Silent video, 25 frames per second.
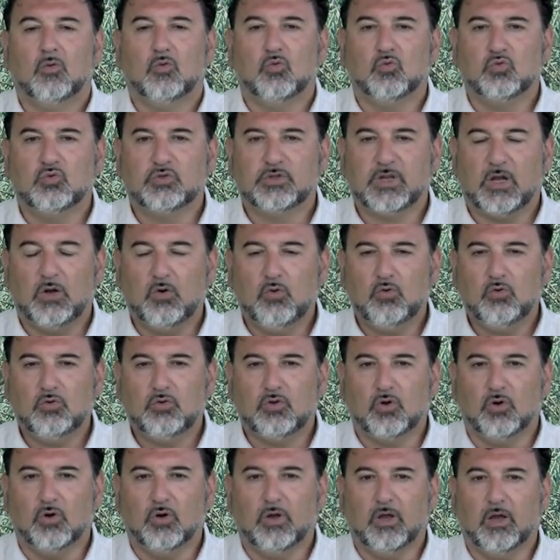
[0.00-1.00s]
Un
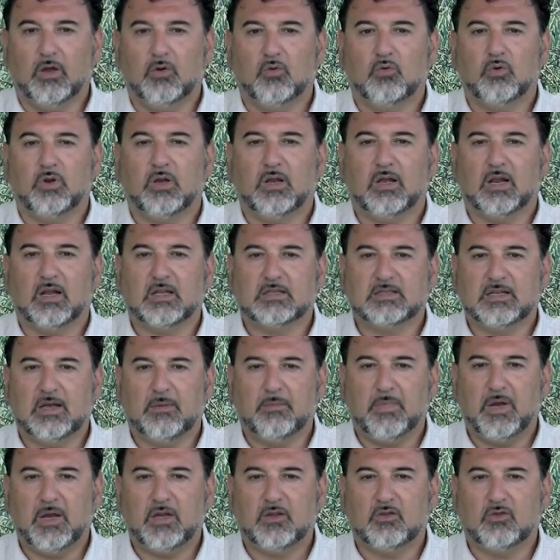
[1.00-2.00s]
saluto e un
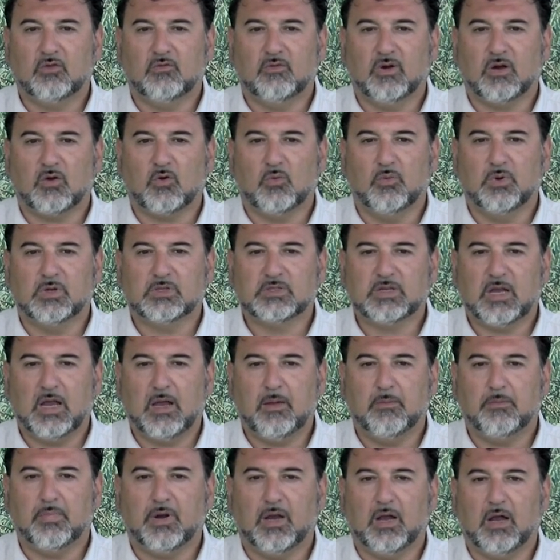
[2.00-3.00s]
ringraziamento va come
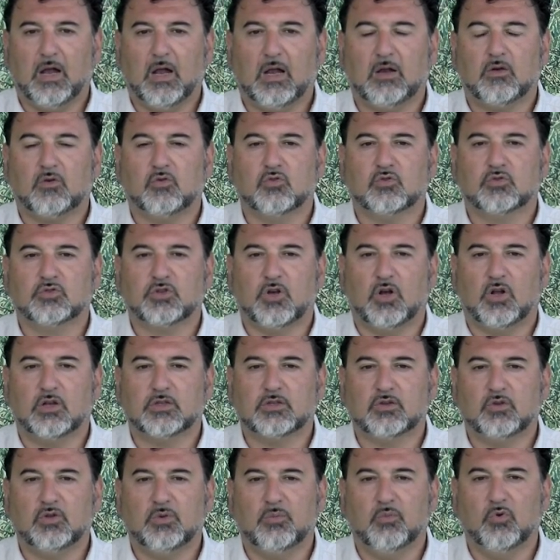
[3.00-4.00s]
sempre al
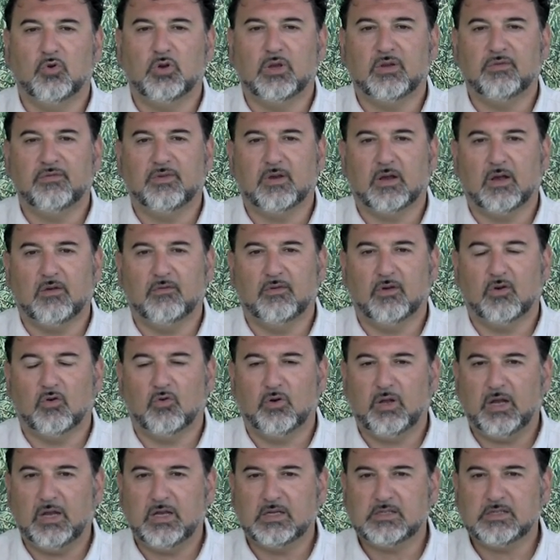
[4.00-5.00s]
Consorzio di Bonifica
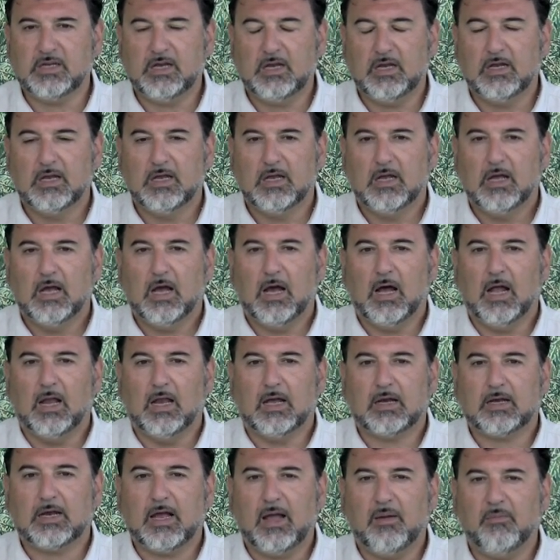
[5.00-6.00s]
Veronese,
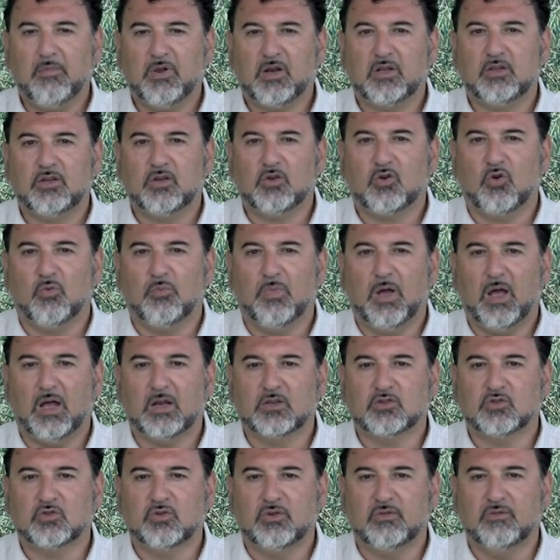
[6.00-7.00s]
alla Camera di
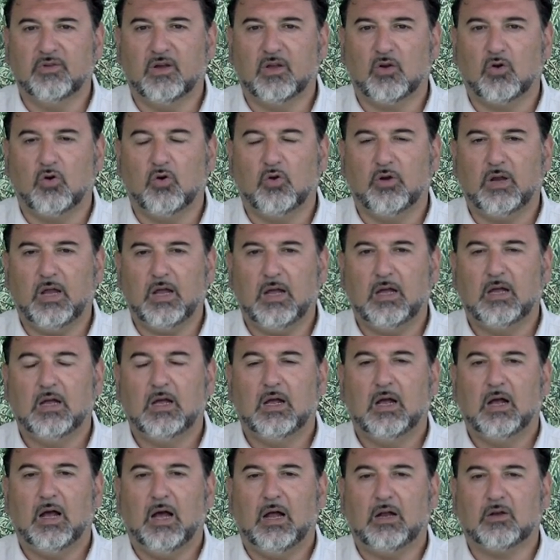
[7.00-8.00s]
Commercio di
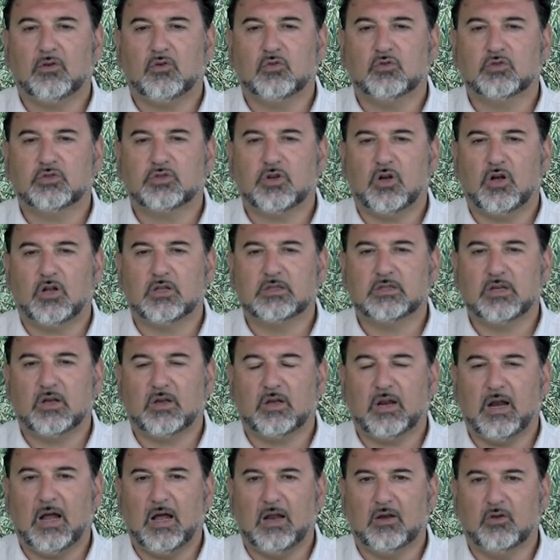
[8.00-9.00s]
Verona, al Consorzio
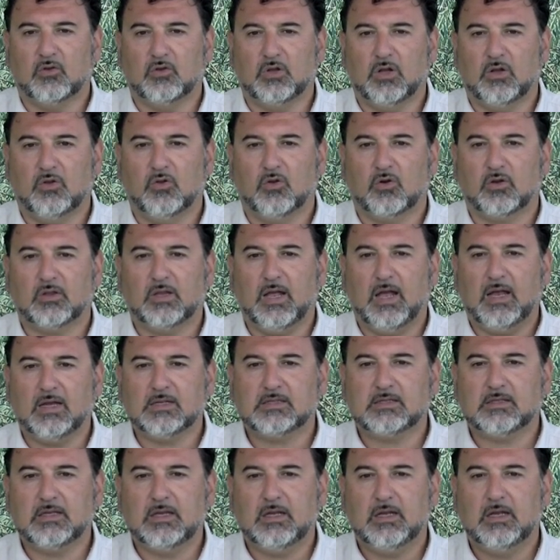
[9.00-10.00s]
Agrario del
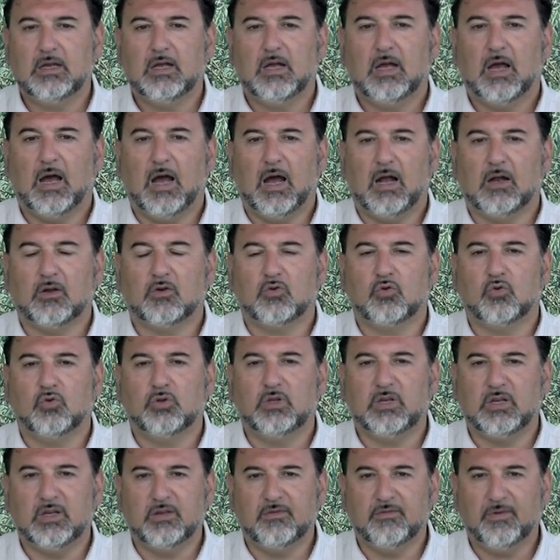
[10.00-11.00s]
Nord-Est, al
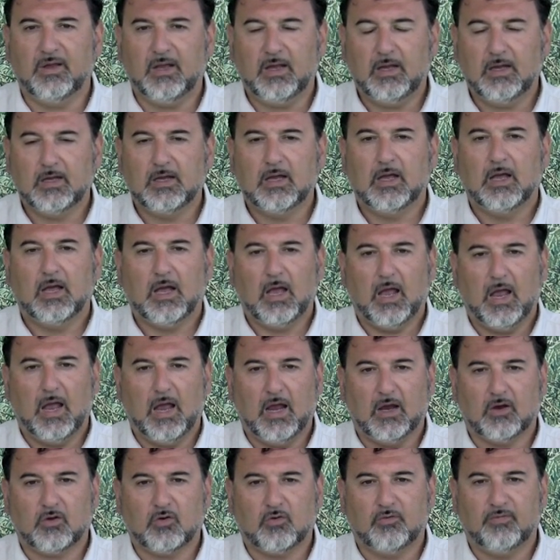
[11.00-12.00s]
Codive,
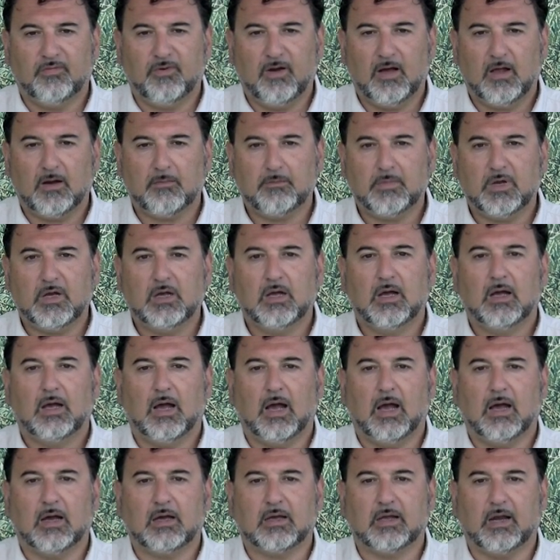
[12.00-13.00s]
Ecofarm,
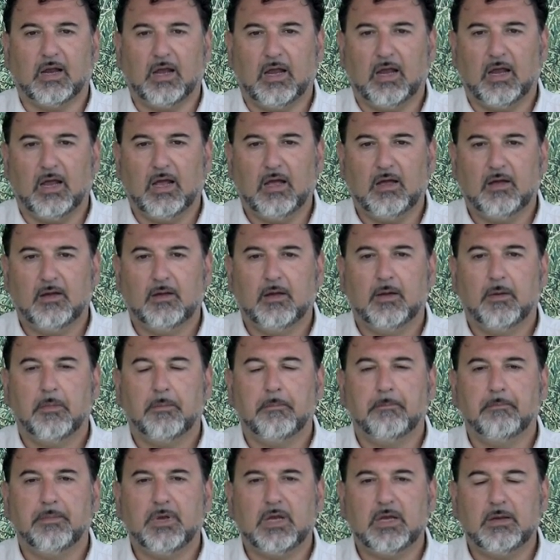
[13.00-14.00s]
Agrea,
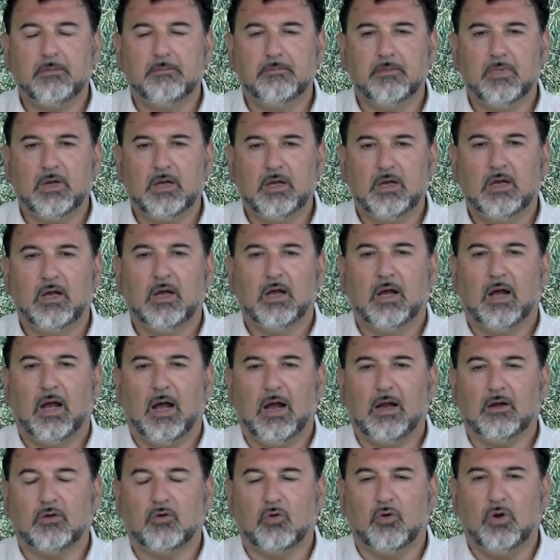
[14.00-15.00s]
BIM,
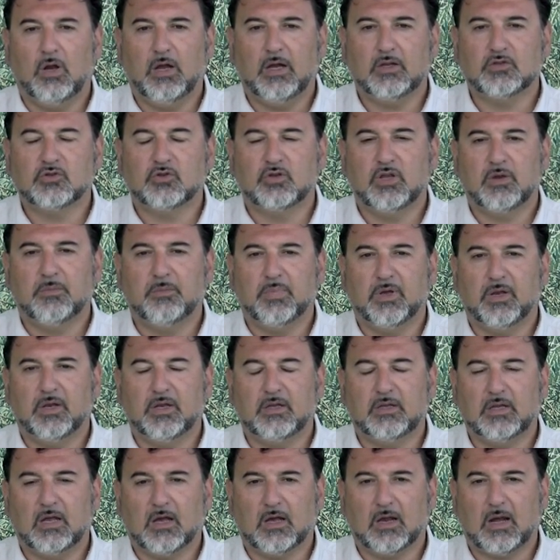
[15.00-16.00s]
al Collegio dei
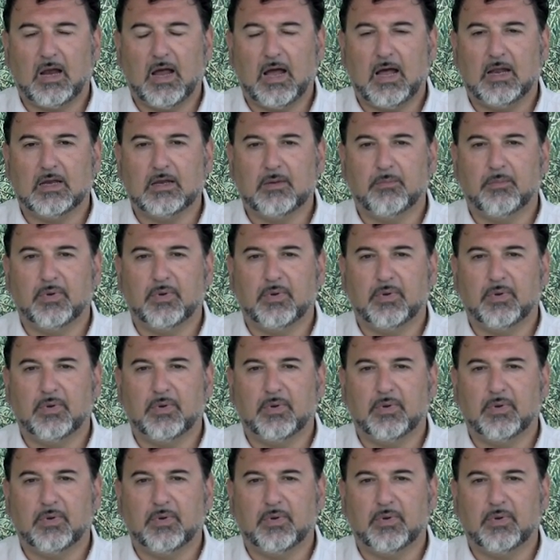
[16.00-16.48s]
Periti Agrari e